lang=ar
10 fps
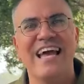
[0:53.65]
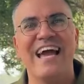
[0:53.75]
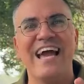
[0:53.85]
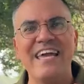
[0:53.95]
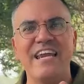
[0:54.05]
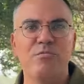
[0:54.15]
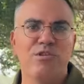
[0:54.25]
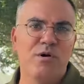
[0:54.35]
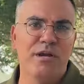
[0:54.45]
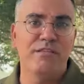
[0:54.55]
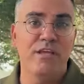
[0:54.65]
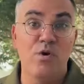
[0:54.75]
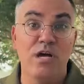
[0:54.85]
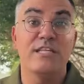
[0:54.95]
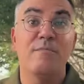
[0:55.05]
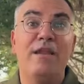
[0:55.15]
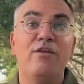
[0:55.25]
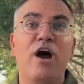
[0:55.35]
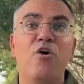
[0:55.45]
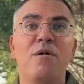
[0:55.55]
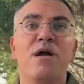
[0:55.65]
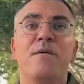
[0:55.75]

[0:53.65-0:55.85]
غير المتورطين وقد سمحنا لهم